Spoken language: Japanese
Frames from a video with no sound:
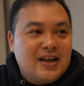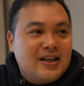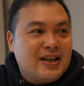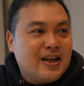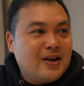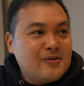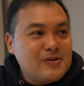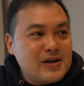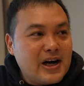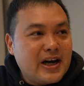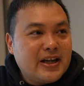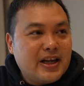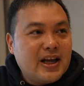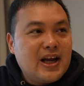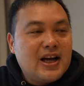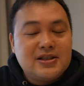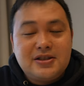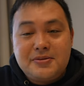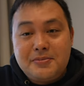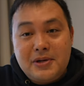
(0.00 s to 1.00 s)
で、今回ね、
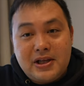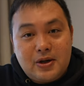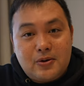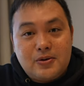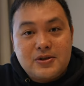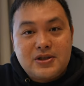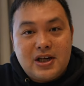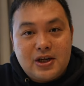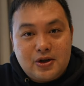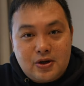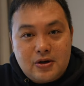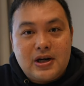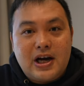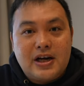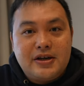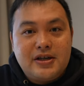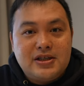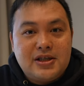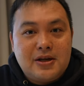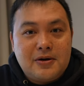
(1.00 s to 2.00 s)
初めてこちらの
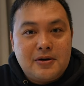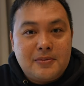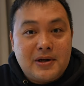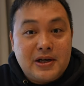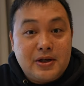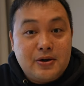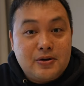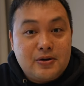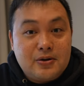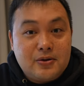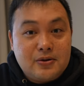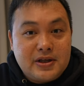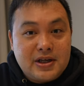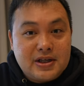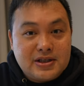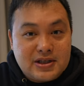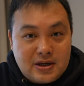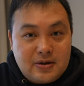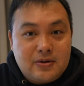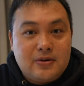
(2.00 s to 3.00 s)
軽井沢
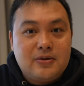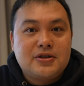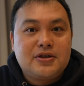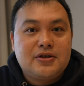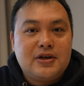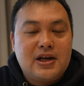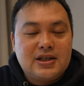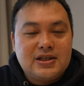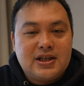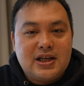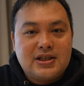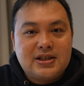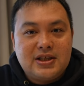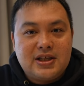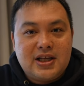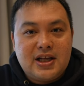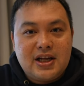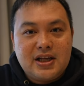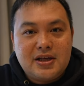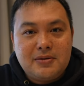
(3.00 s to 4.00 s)
マリオットホテルさん、宿泊させて
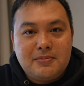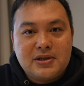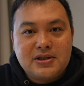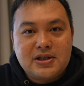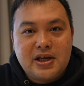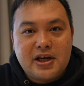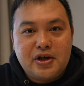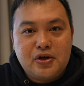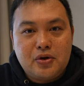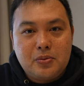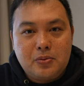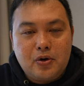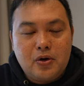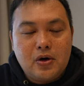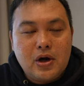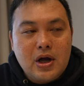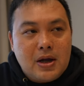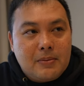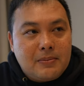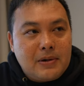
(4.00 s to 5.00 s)
いただきましたけれど
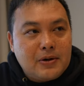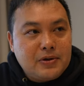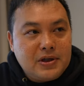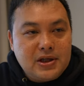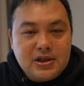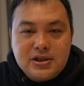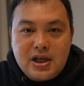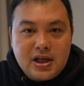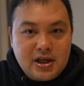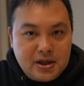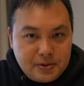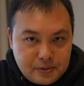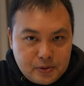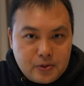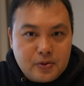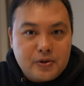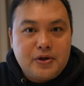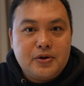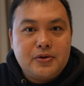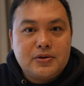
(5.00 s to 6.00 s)
も、まあ、
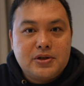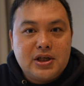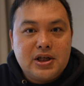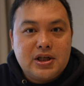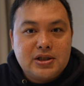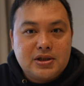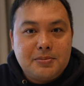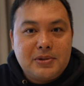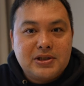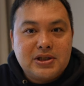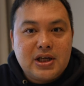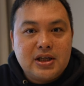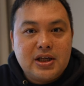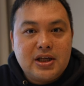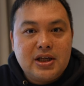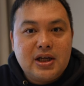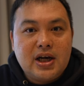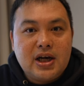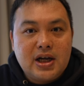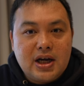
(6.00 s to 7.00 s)
フリーステイギフトを利用してですね、まあ、残
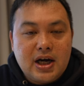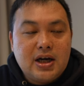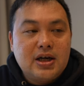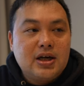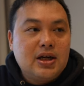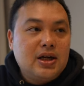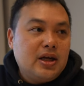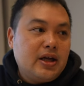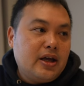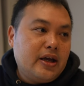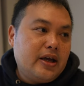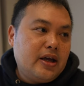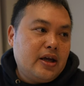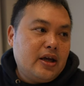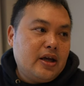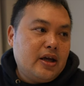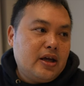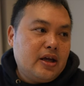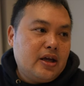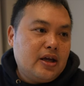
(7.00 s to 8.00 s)
念ながら、
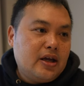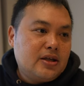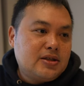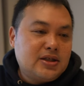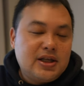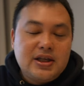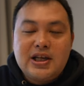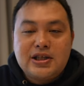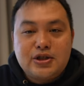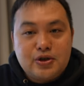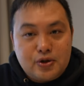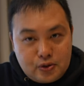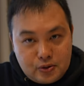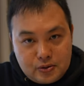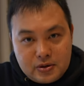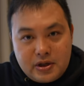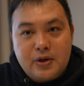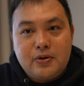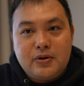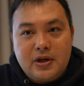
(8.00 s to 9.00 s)
ステータスの
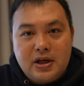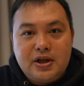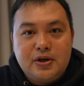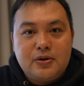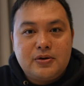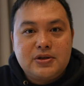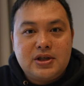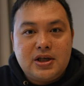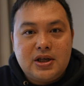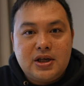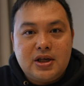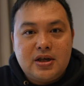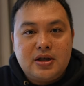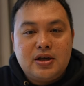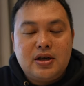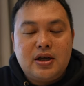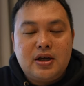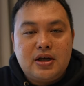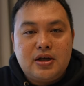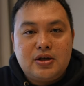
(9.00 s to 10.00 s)
特典をね、利用し
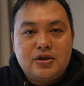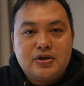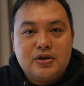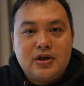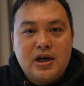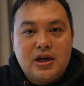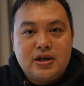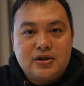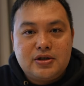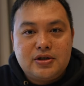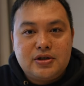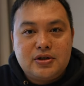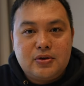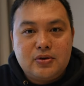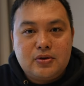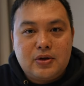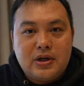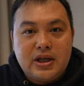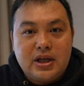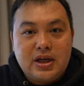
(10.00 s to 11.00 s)
て、宿泊する
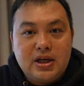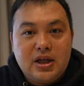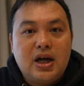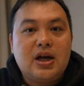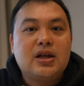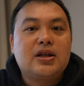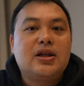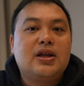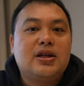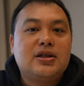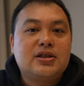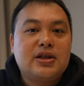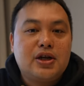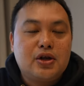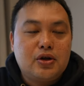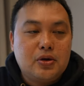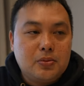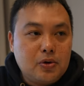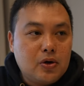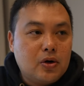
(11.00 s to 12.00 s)
ことはできなかったですけ
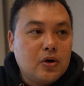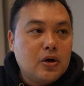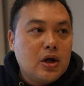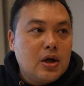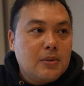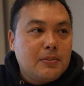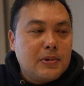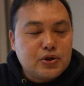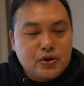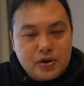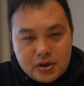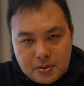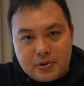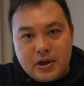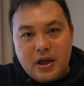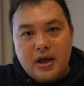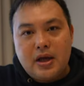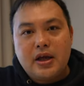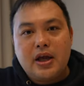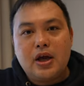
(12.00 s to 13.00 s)
れども、まあ、それでも
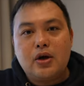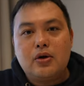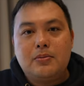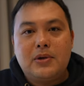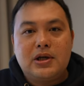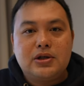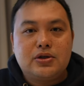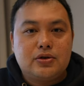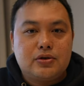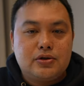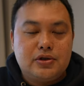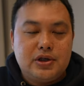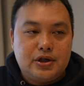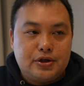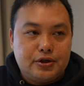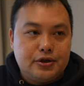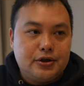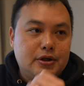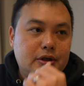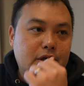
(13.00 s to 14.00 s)
ね、結構満足い
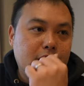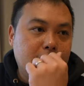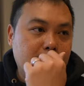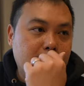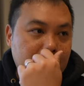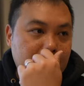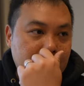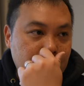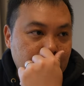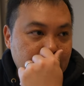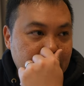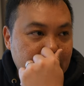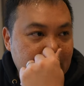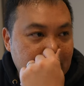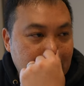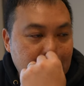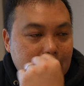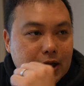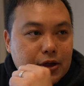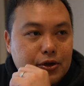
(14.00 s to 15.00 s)
く、ホテル
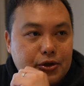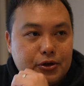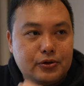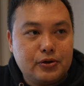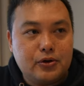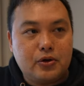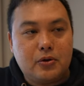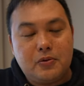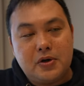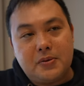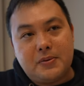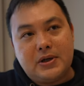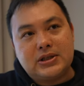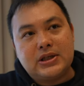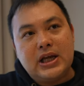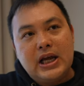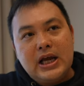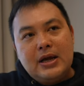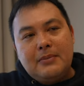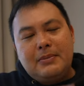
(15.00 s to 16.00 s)
かなというふうに思いま
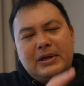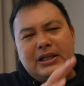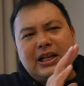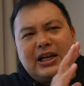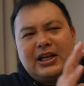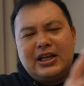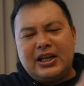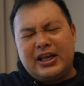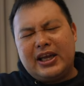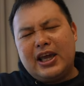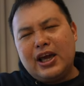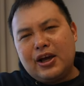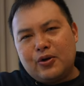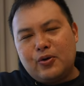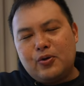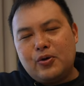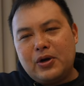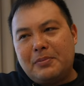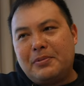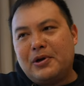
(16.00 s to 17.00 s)
す。まあ、ただね、結
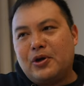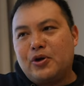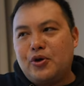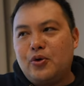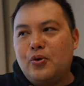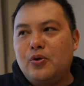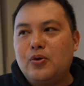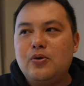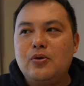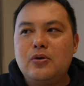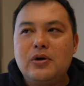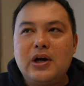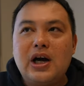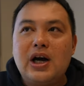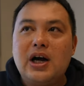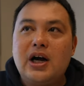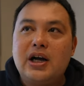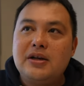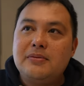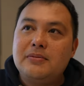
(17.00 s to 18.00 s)
構やっぱ競合
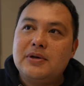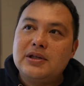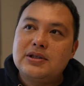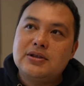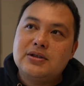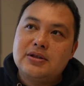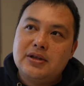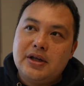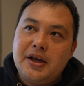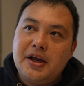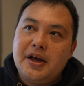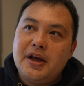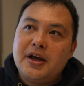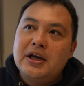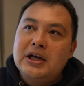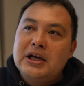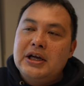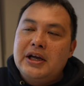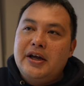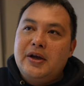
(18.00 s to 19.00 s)
がありますん
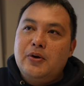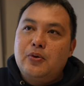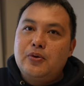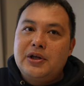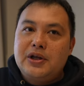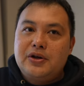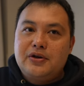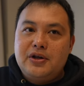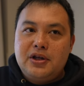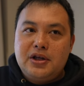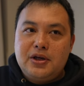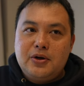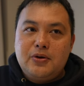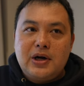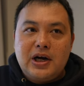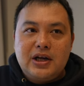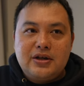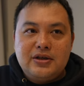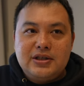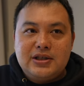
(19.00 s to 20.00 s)
で、
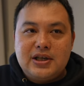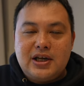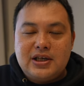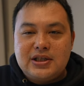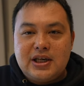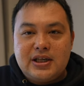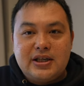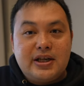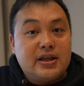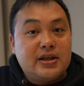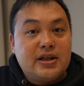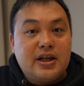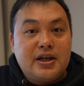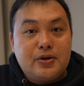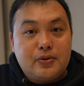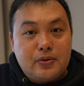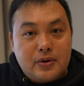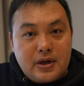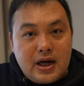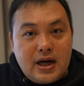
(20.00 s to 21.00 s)
ホテルインディゴ軽井沢さんだった
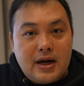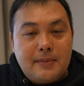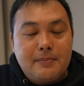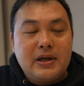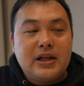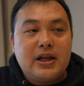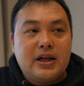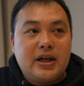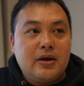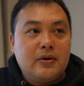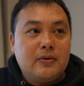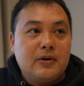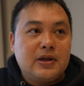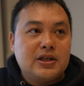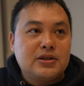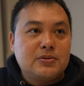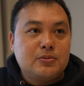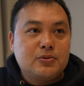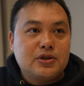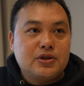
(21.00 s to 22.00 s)
りとか、まだね、
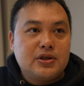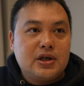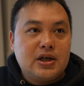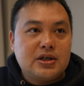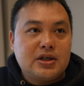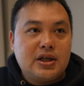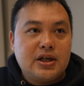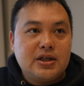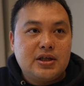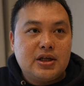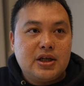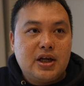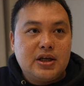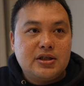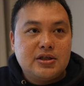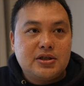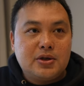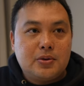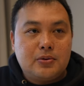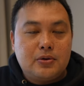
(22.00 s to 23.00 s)
私も宿泊できてない
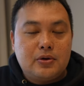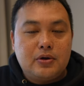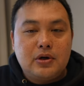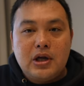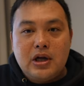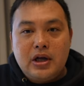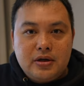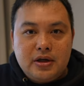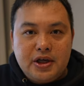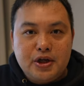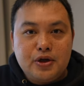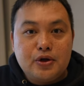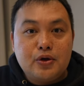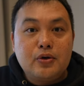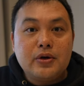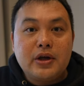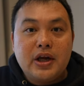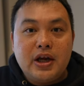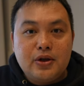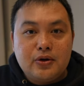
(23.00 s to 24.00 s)
んですけども、
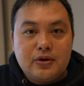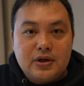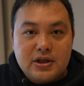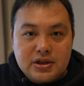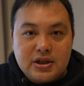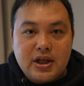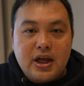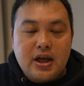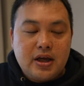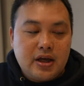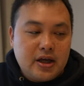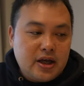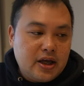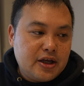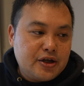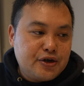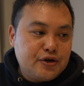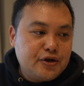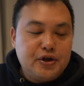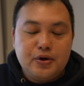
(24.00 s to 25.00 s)
ヒルトン系のですね、
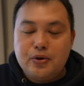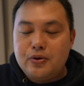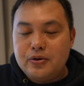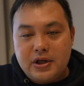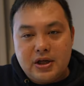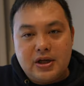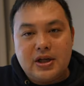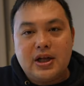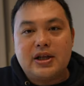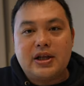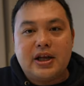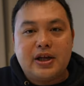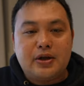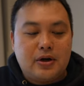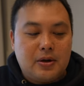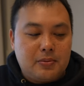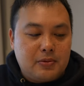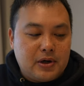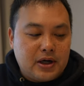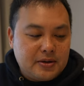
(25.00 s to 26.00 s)
キュリオホテルだったり
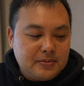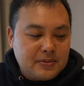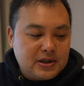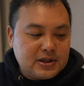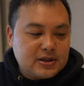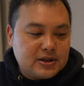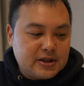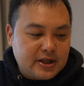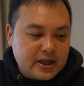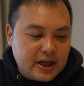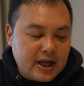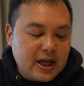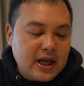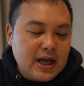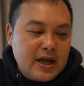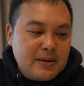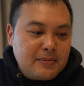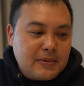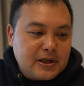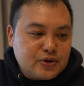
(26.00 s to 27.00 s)
とかもありますんでね、
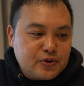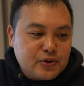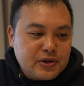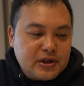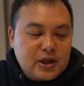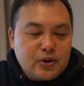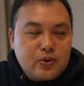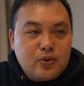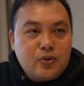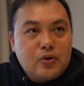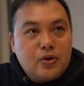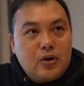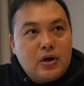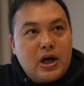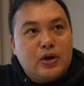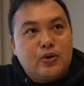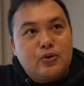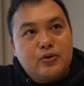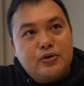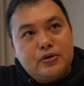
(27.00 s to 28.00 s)
まあ、そういったところ、
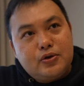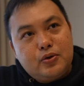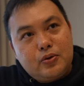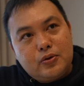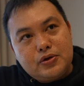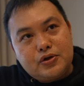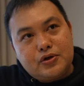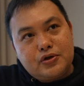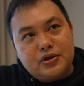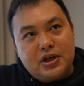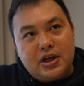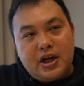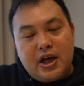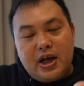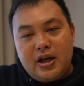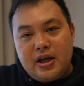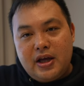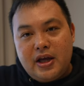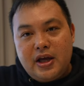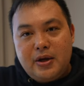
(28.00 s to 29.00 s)
あと道中に
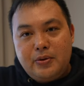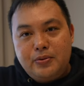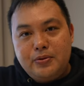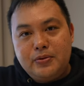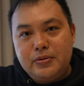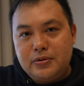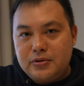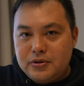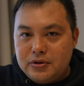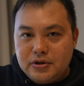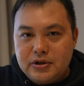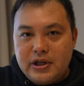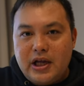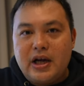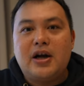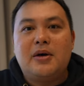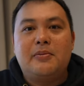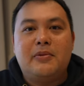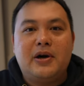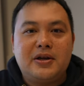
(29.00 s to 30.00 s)
ね、夫婦な
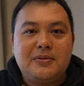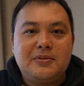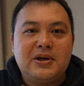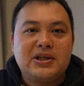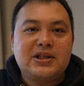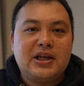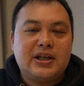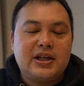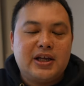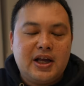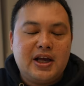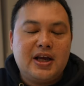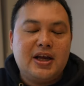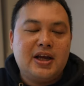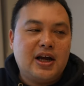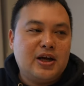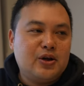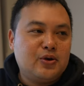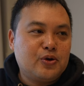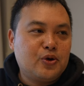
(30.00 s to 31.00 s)
んかもありましたんでね、
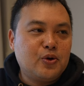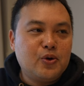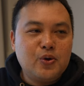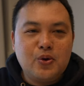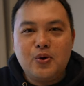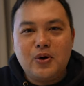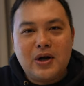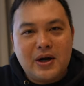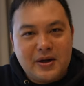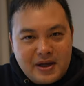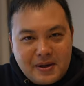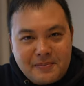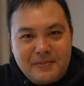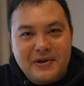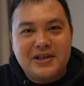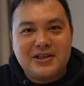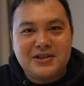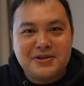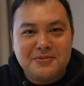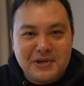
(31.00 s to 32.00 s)
競合がやっ
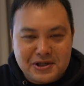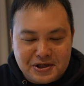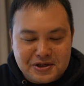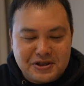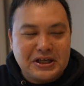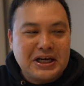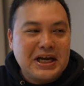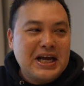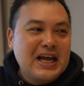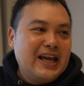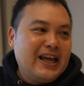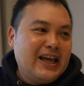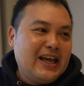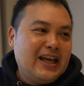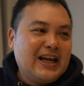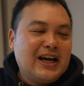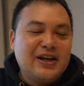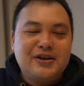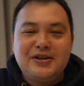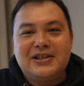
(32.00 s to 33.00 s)
ぱりひしめく、
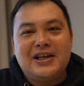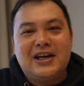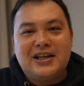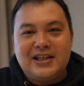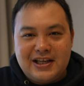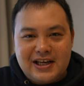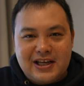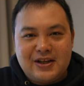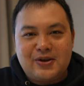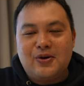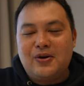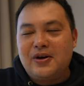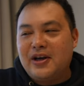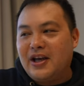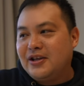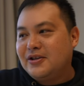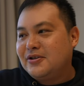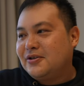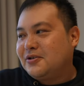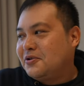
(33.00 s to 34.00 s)
軽井沢だなと
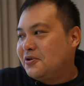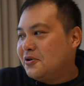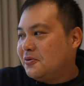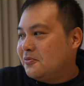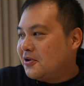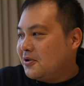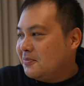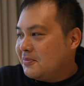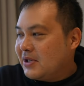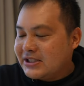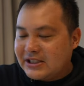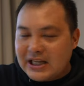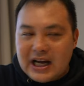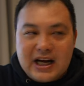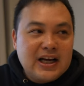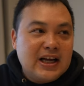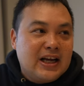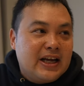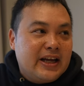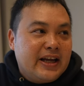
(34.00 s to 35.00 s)
いうふうに思いまし
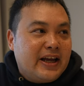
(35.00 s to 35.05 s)
た。